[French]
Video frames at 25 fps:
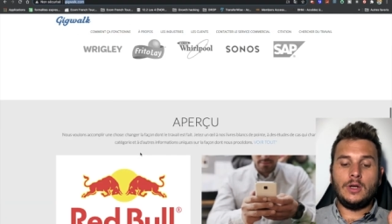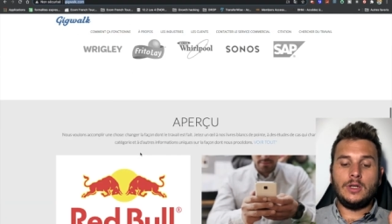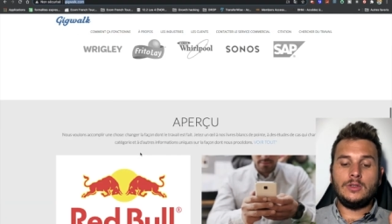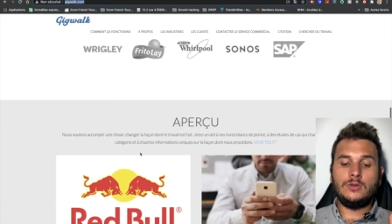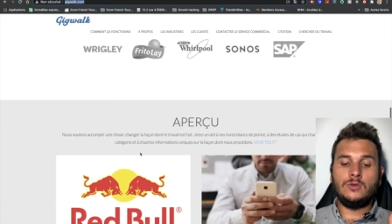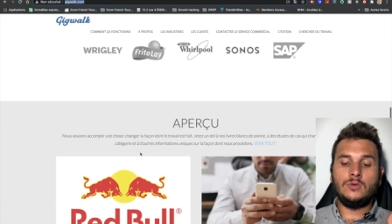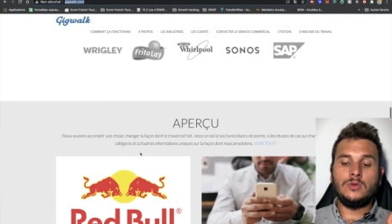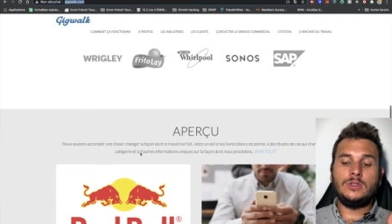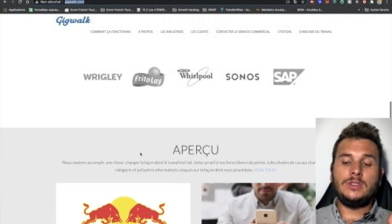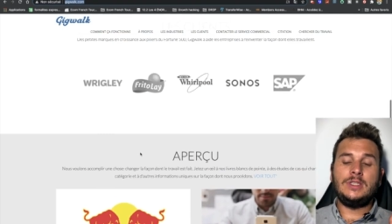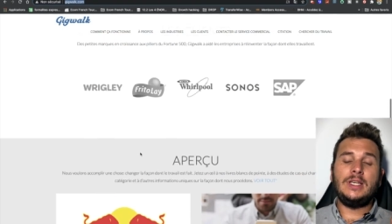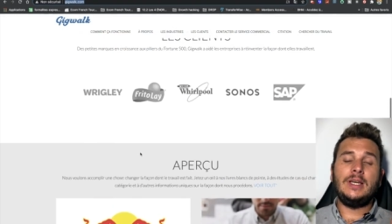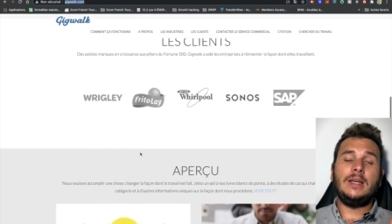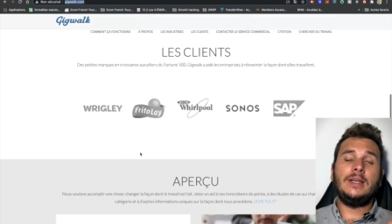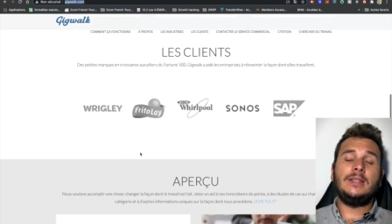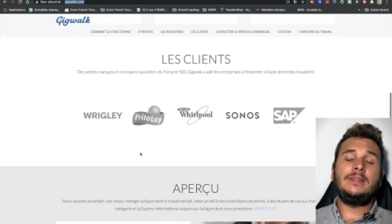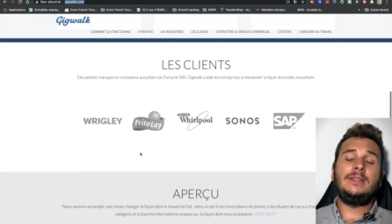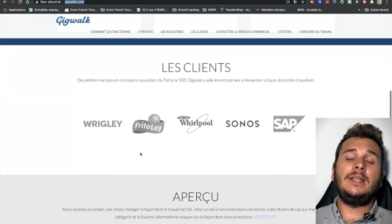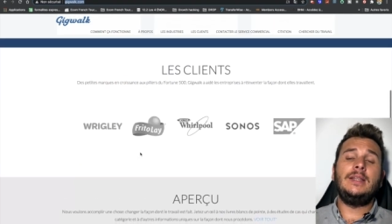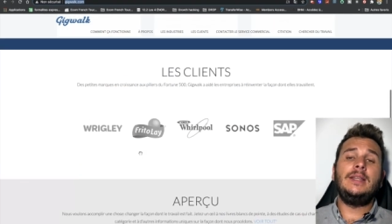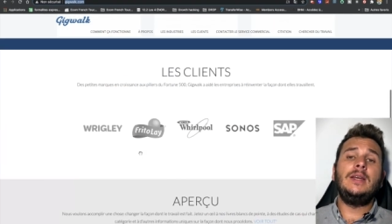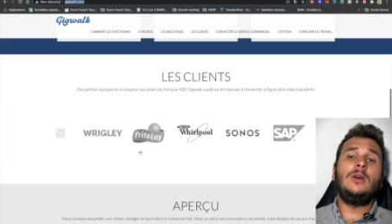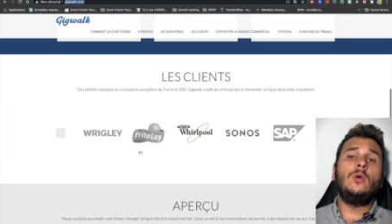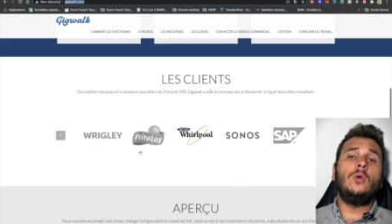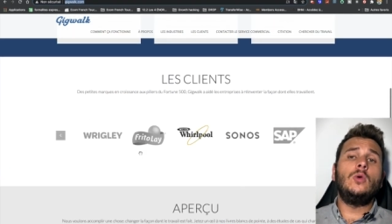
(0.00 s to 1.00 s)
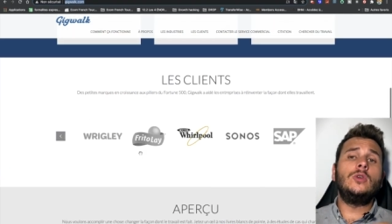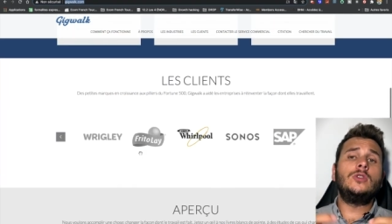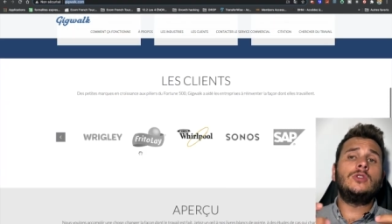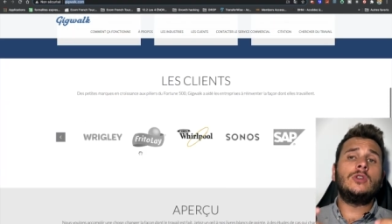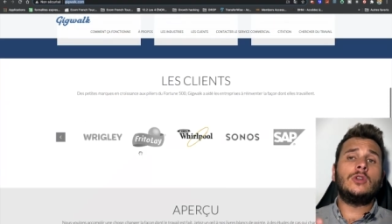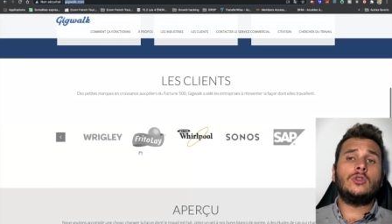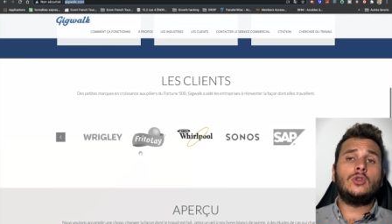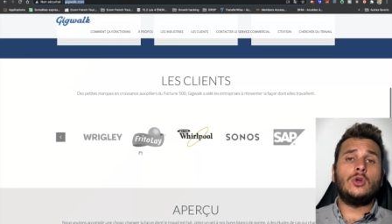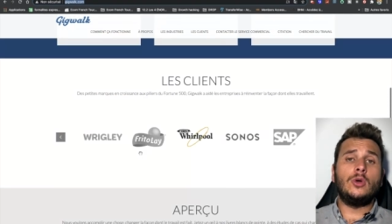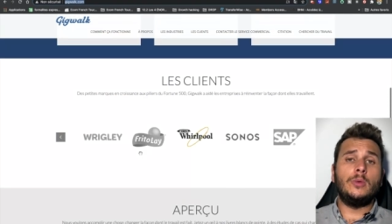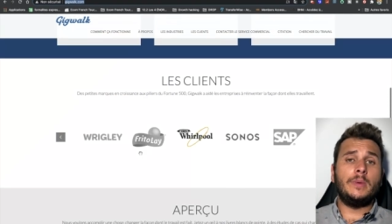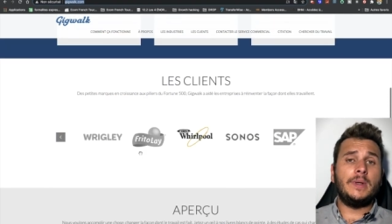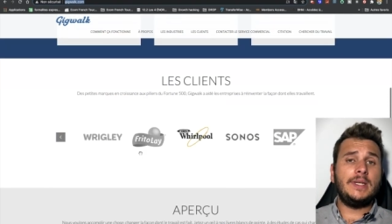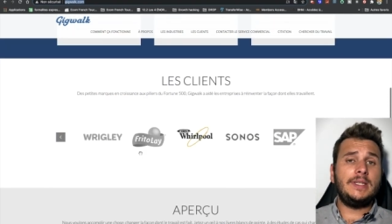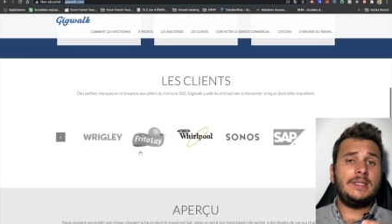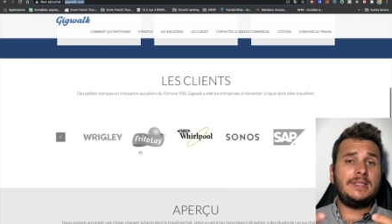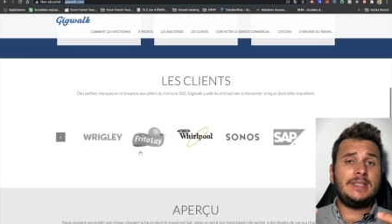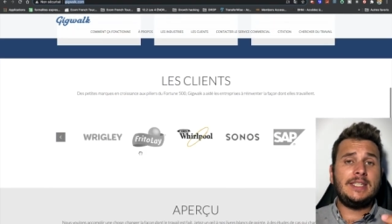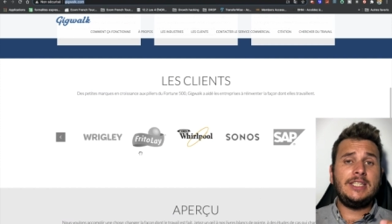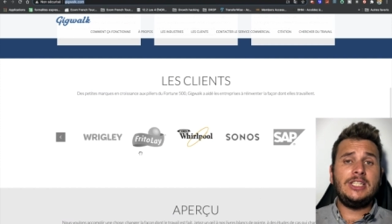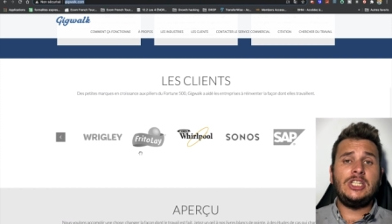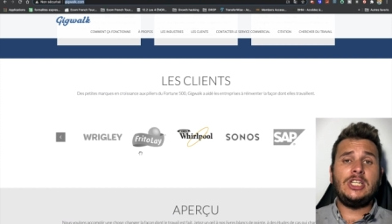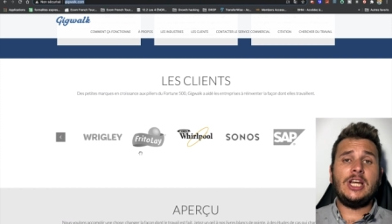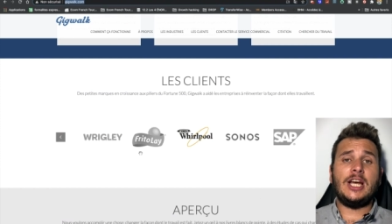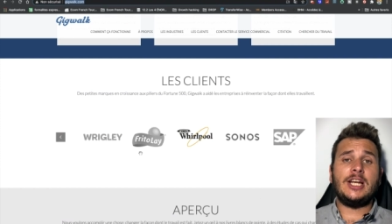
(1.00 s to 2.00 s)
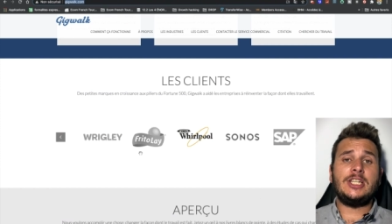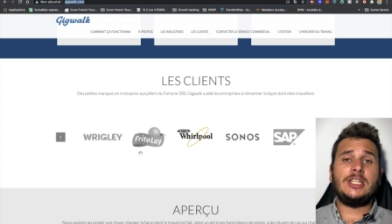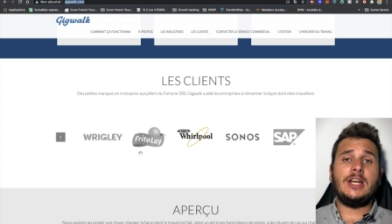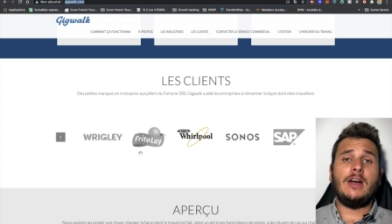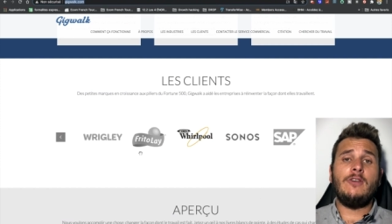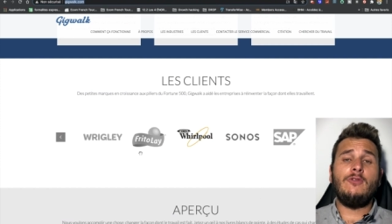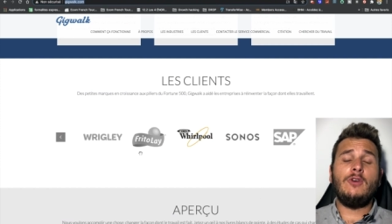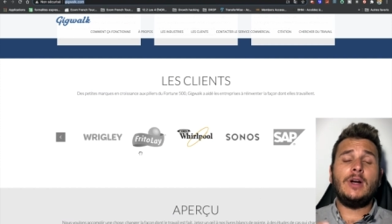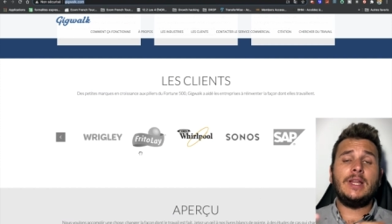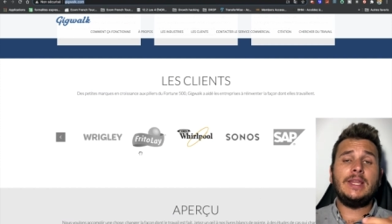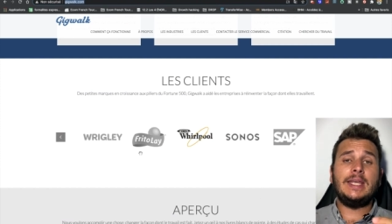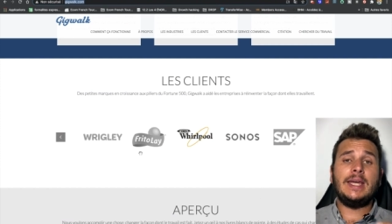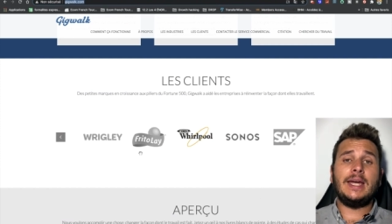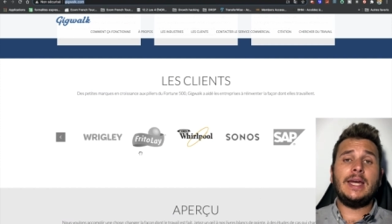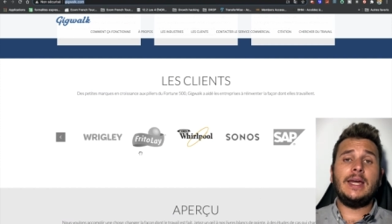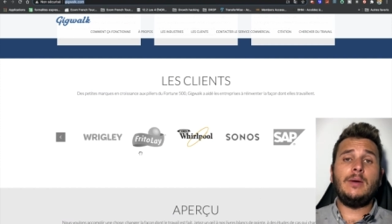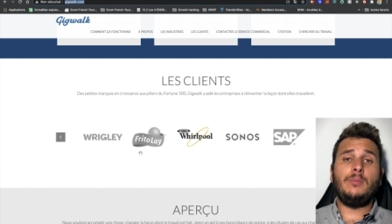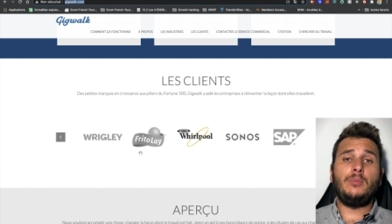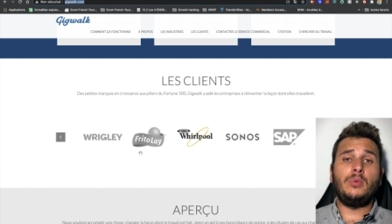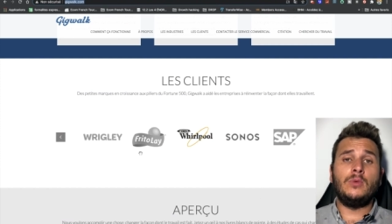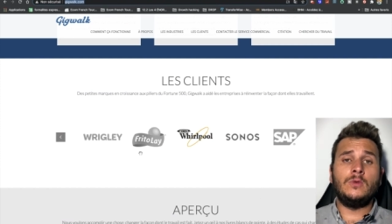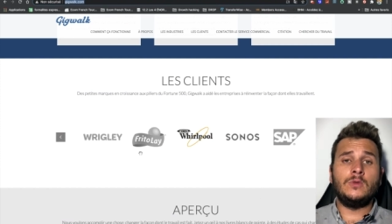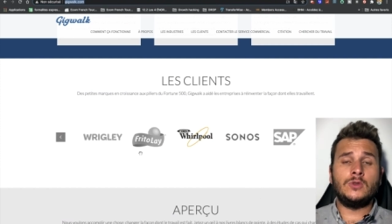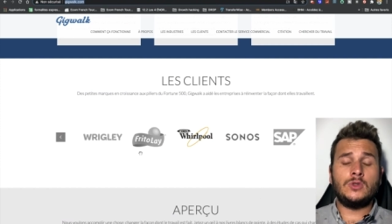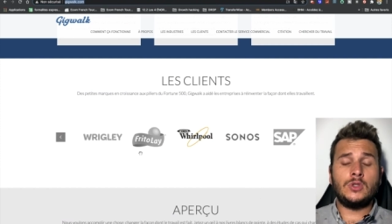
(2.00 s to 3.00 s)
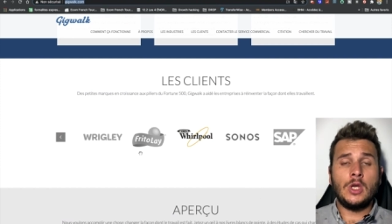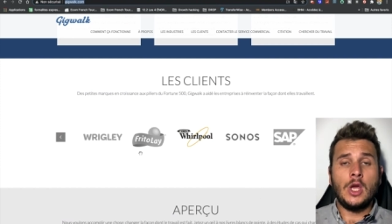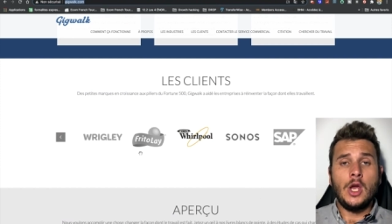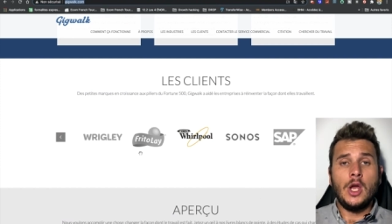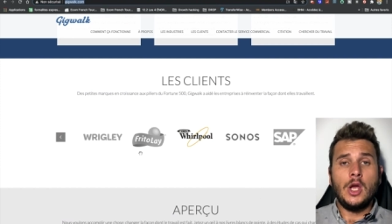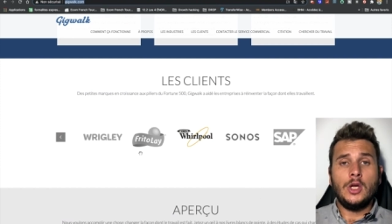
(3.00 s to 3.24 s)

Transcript: donc c'est des grosses entreprises qui cherchent à avoir des réponses